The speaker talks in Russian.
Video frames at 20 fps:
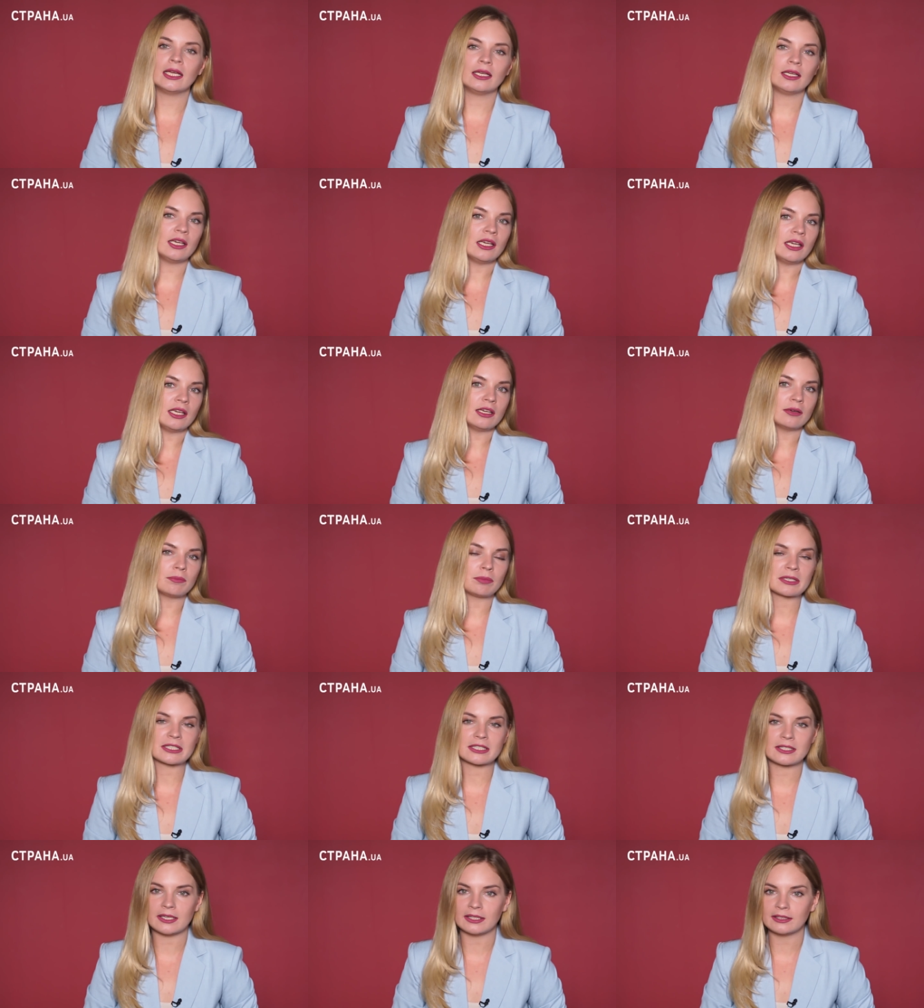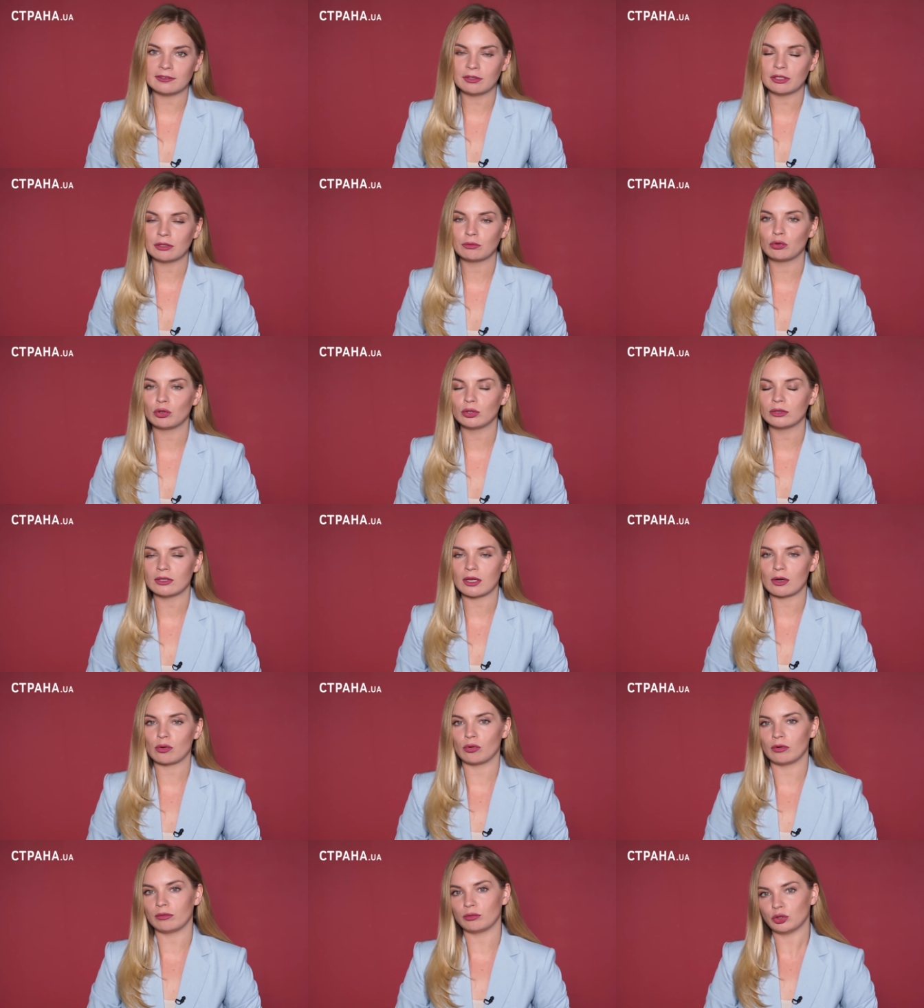и последовал вот
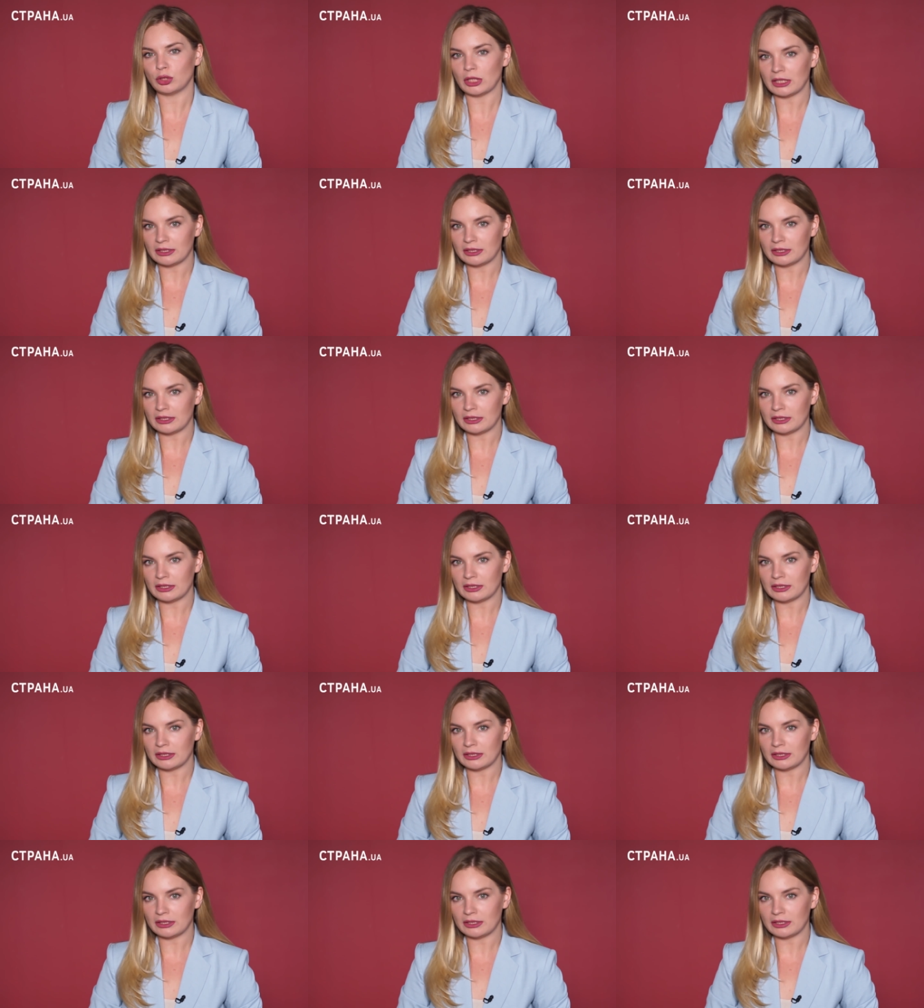такой вот